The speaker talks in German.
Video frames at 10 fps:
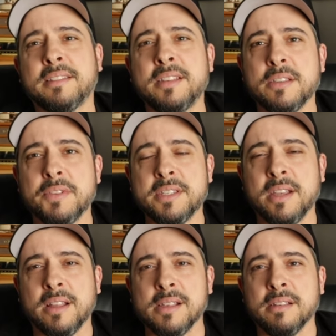Dieser Whisky
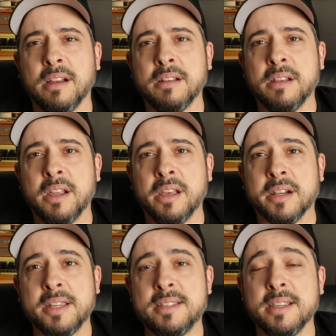hat also eine
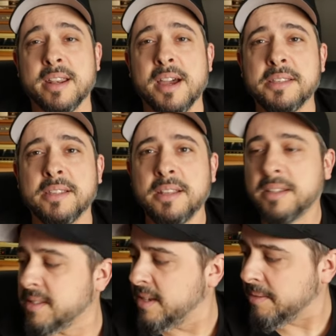riesige Reise
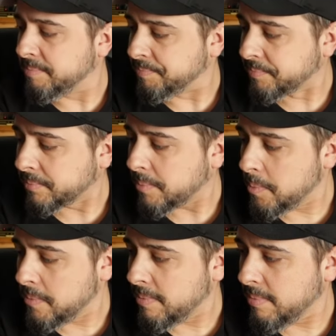hinter sich,
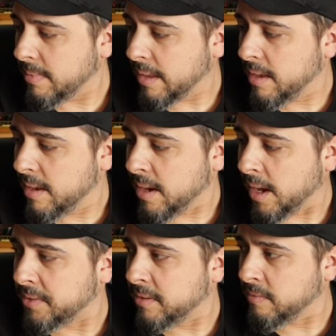
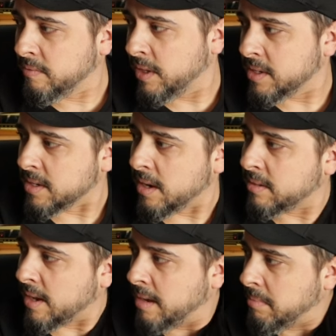hat wie
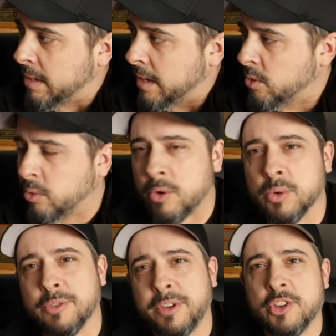gesagt einmal ein
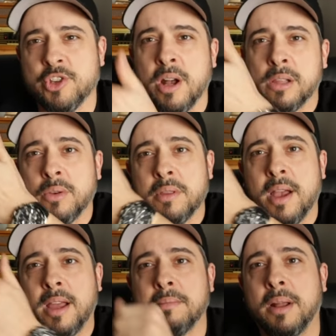Oloroso Finish erhalten
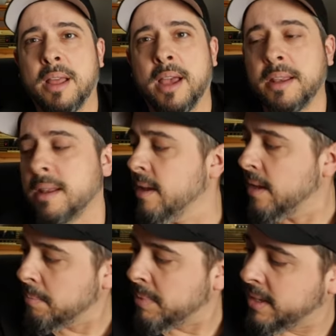und einmal ein
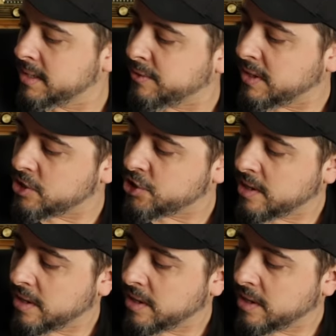PX Finish.